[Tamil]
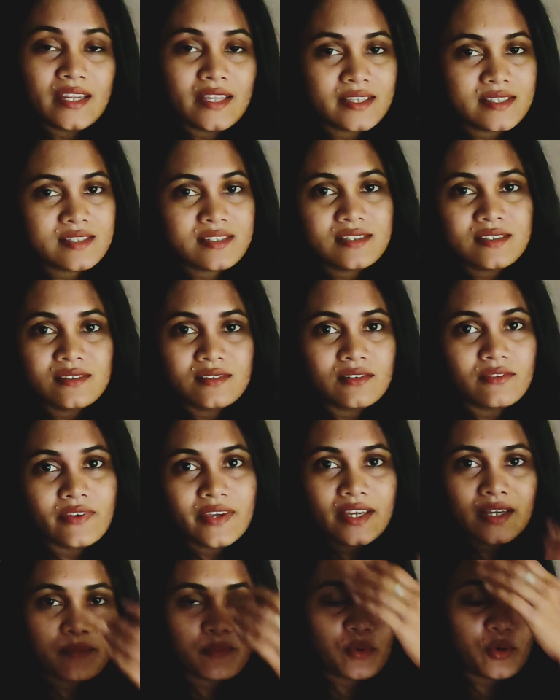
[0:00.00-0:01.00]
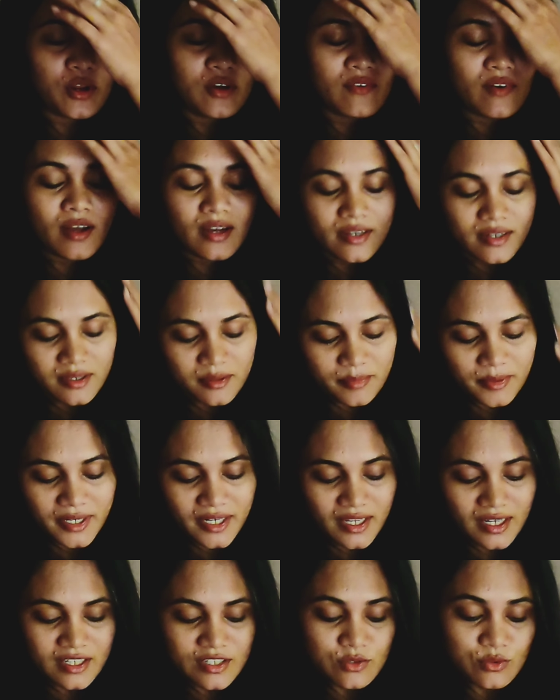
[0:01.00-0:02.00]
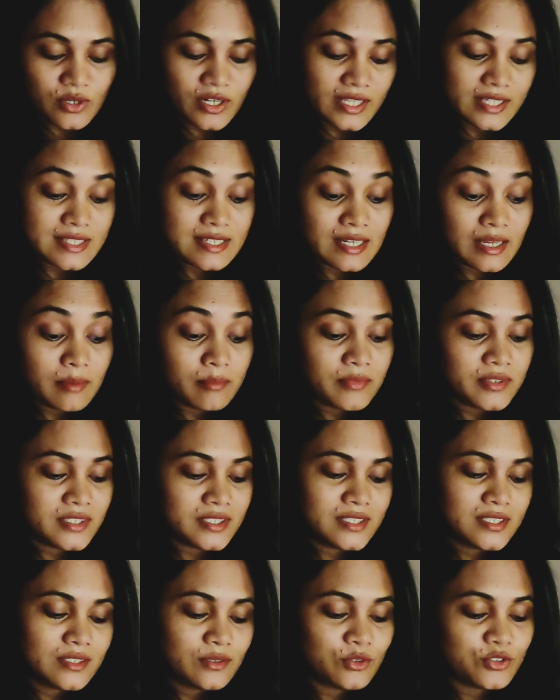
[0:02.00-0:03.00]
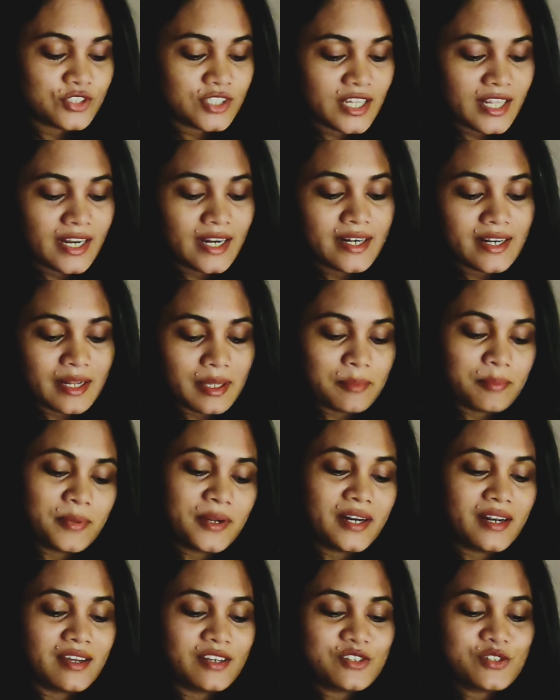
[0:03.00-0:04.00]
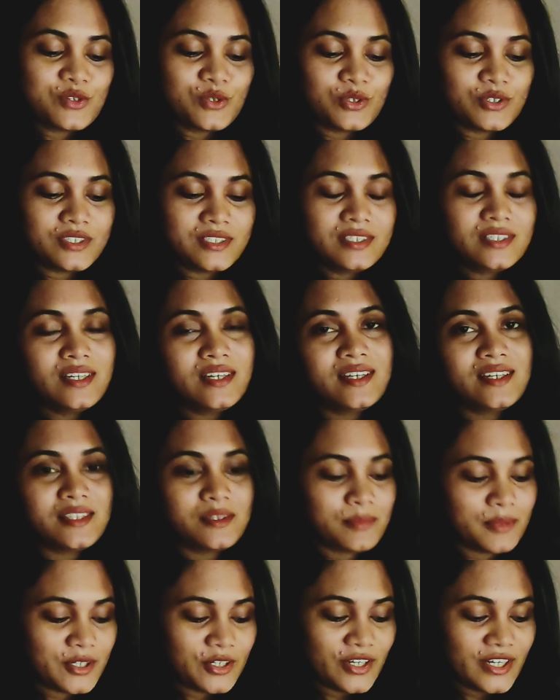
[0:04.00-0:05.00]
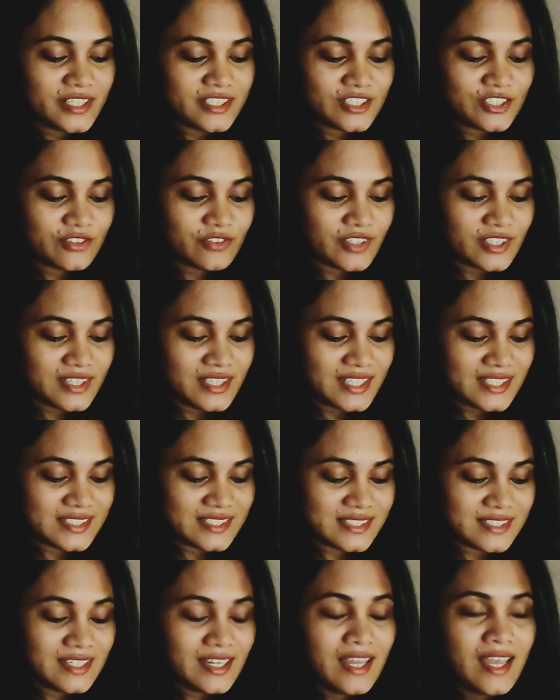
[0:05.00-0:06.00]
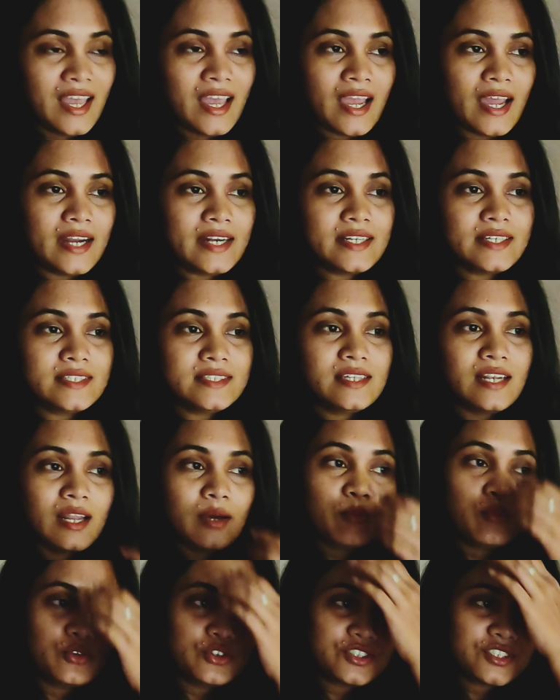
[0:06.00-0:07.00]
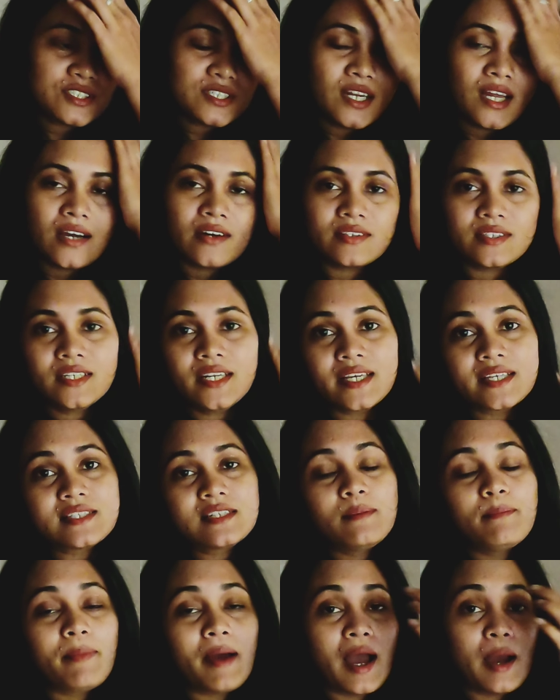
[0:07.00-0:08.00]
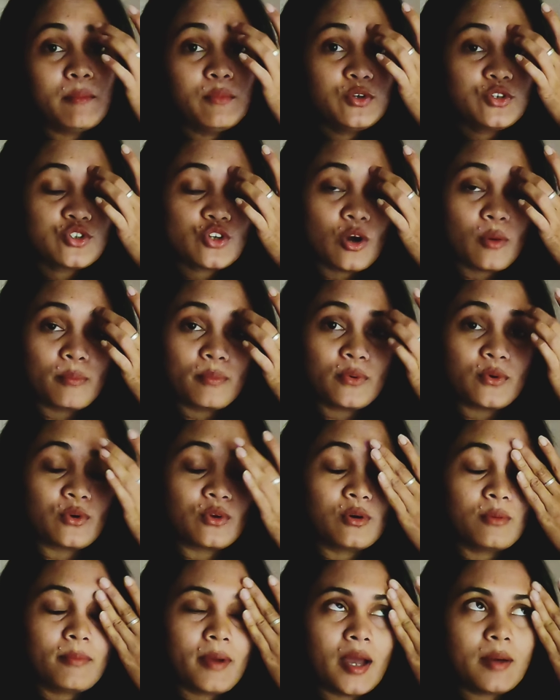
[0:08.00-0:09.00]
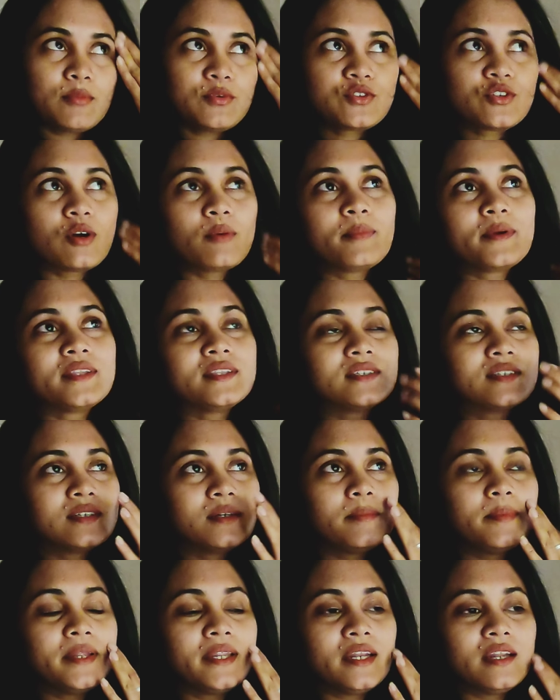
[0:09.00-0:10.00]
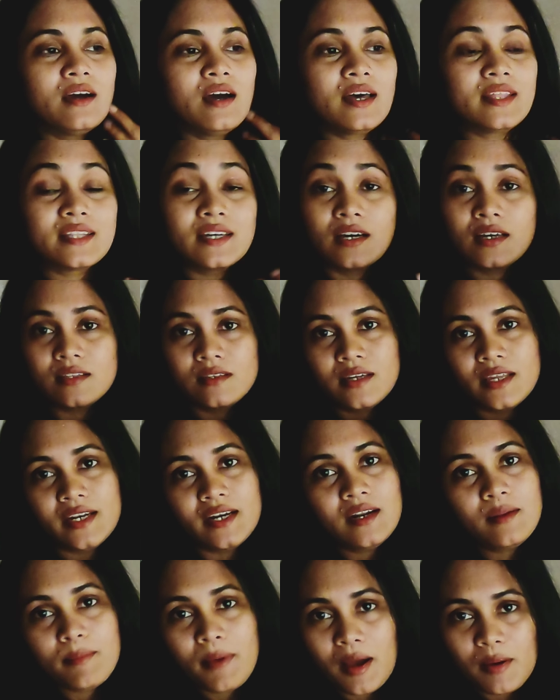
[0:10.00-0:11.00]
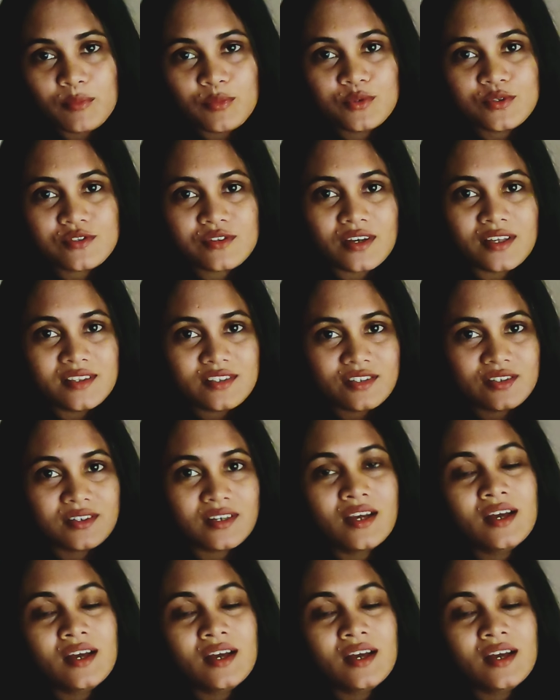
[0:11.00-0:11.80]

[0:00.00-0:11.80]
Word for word: நெக்ஸ்ட்டு வீக் போல் வாங்க அப்படின்னாங்க ஸோ நெக்ஸ்ட் டைம் வந்துட்டு கொஞ்சம் நிறையா ட்ரை பண்ணலான்னு சொல்லிட்டு இது மட்டும் எடுத்துகிட்டு வந்தாச்சு அண்ட் இதெல்லாம் முடிச்சுட்டு நாங்கள் வந்து நெக்ஸ்ட்டு பேம்பு ஷாப் போனோம் பேம்பு ஷாப் எதுக்கு அப்படின்னா அதை அதை என்னென்ன பேம்பூஸ் அந்த